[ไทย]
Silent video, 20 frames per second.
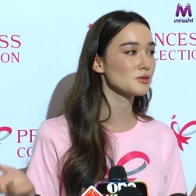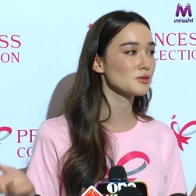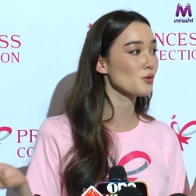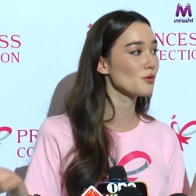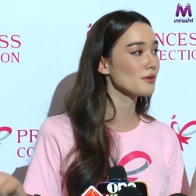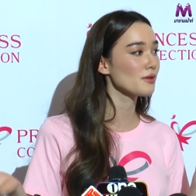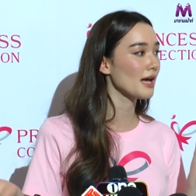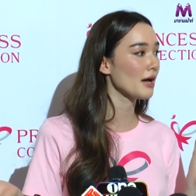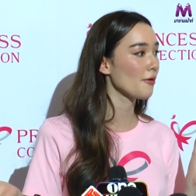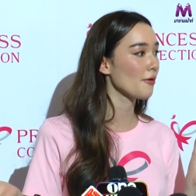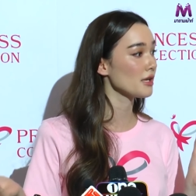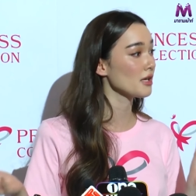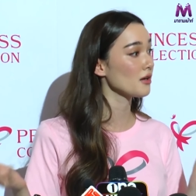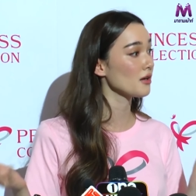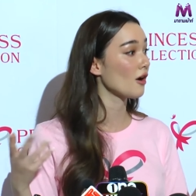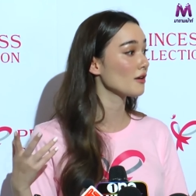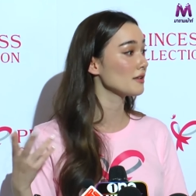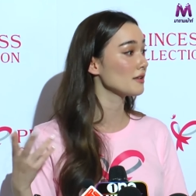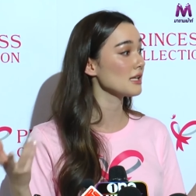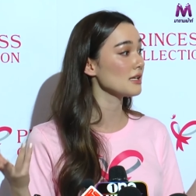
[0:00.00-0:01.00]
สู้ๆนะวันนี้
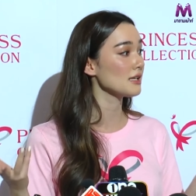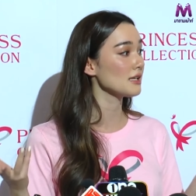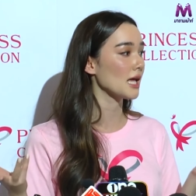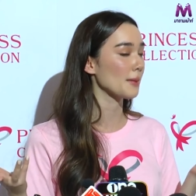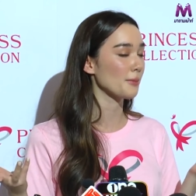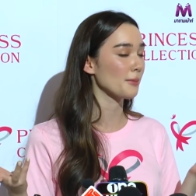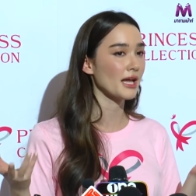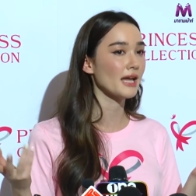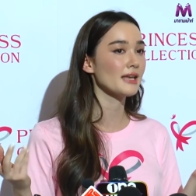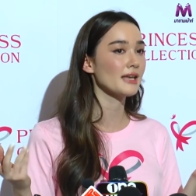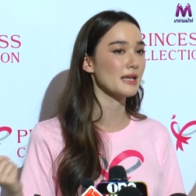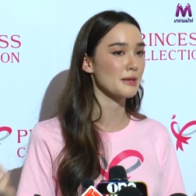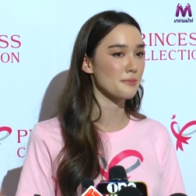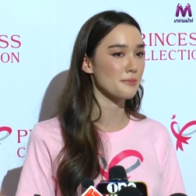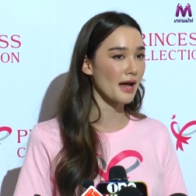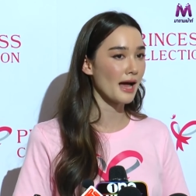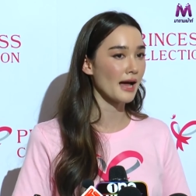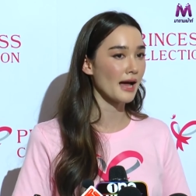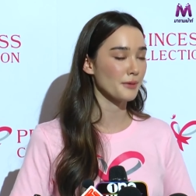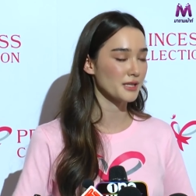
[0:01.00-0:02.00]
คอนที่ไหนประเทศไหน
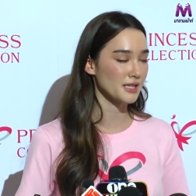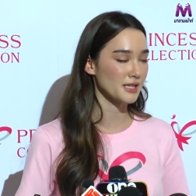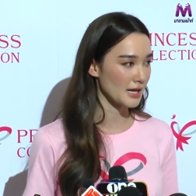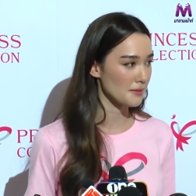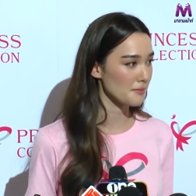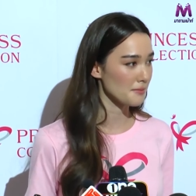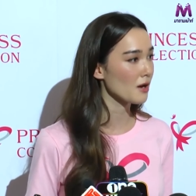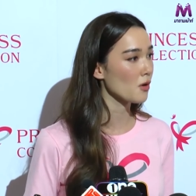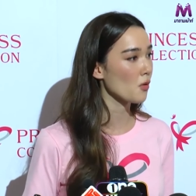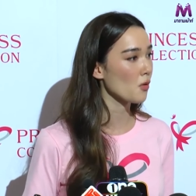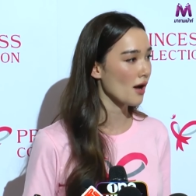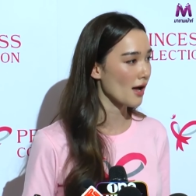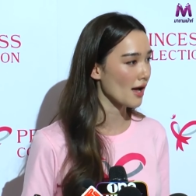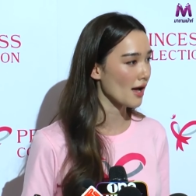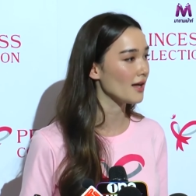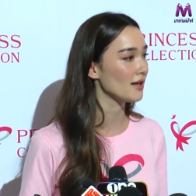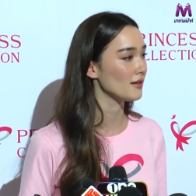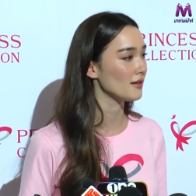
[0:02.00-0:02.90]
บ้างเป็นอย่างนั้นมากกว่า